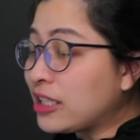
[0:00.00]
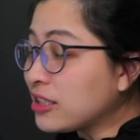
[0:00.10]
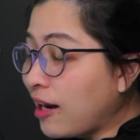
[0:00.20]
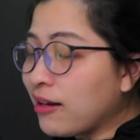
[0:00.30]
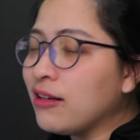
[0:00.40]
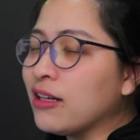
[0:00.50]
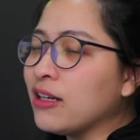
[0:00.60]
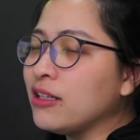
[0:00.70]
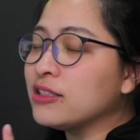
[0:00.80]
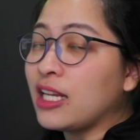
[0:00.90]
ชัดๆเลยก็
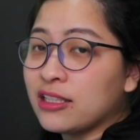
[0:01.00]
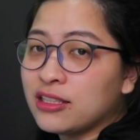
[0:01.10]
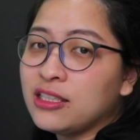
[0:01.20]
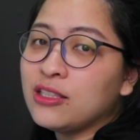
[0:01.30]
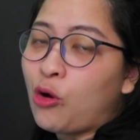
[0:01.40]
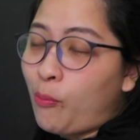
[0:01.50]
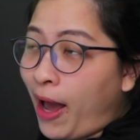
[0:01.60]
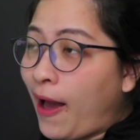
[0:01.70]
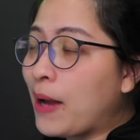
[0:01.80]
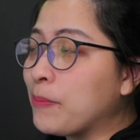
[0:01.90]
คือเซนเซอร์ของ
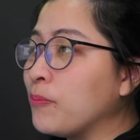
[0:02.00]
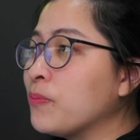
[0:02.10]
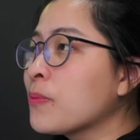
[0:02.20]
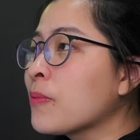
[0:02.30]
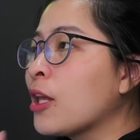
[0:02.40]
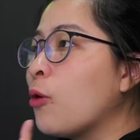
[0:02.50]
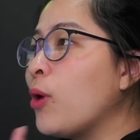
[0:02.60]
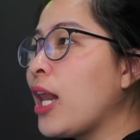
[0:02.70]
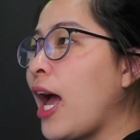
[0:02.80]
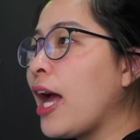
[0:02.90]
ภาพเว
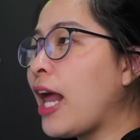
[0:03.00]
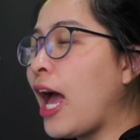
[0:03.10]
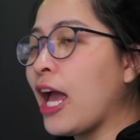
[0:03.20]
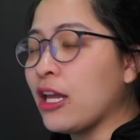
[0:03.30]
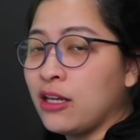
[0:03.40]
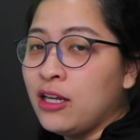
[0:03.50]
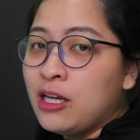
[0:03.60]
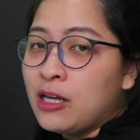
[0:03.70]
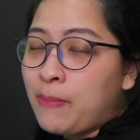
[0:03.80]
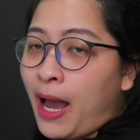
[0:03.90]
ลาถ่าย
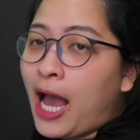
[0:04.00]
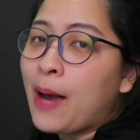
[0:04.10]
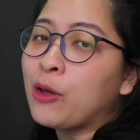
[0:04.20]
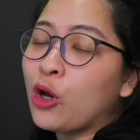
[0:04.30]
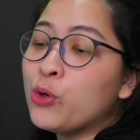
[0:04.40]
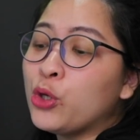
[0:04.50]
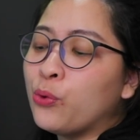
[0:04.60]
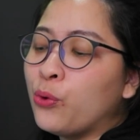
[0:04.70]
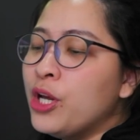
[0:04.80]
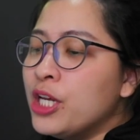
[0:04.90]
ภาพแล้วก็วิดีโอ
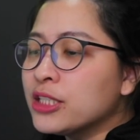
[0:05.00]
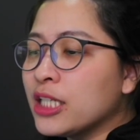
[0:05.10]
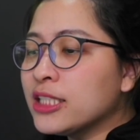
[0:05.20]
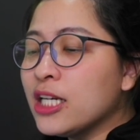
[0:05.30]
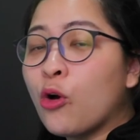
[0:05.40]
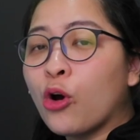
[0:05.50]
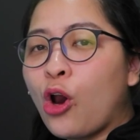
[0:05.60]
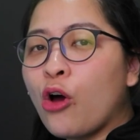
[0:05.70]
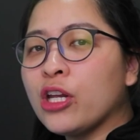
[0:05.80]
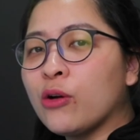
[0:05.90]
เซนเซอร์ของก
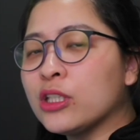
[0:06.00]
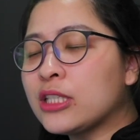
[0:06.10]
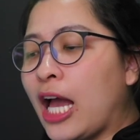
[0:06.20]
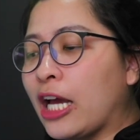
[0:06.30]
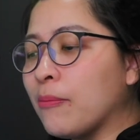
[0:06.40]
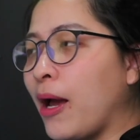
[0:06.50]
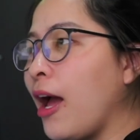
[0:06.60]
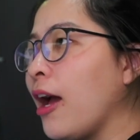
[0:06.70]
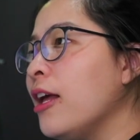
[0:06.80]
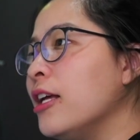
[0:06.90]
ล้องเนี่ยเขาจะต่างกันมา
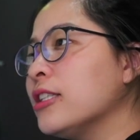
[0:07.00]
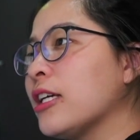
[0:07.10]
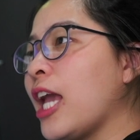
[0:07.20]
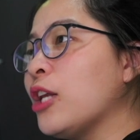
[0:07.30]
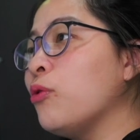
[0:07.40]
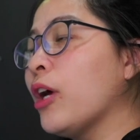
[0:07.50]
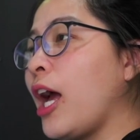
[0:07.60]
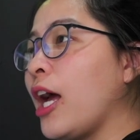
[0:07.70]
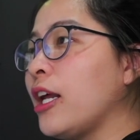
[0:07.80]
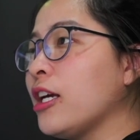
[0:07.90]
ก สังเกตดูนะ
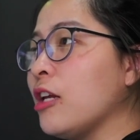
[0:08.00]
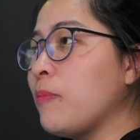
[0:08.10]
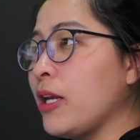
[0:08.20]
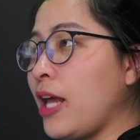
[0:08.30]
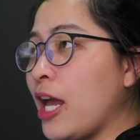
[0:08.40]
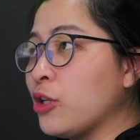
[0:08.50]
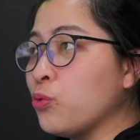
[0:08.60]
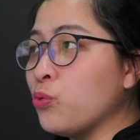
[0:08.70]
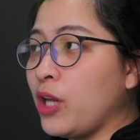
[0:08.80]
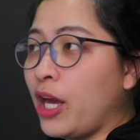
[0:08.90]
คะ ถ้าเกิดเป็น Air
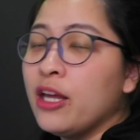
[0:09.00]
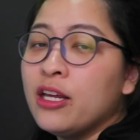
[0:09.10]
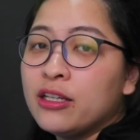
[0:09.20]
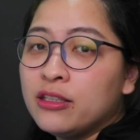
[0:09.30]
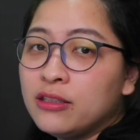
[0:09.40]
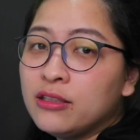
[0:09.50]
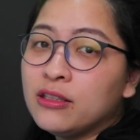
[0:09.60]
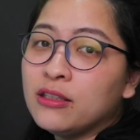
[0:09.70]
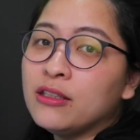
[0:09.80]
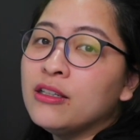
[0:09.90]
2 เนี่ย
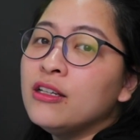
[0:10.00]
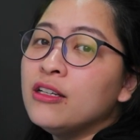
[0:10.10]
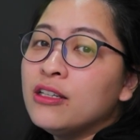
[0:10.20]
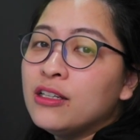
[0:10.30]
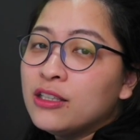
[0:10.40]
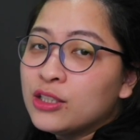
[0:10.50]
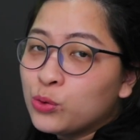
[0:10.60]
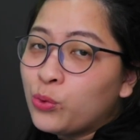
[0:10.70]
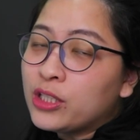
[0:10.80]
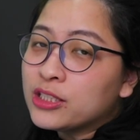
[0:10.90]
1
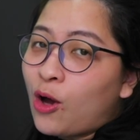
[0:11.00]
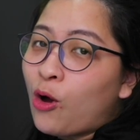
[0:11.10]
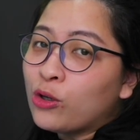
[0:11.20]
ส่วน 2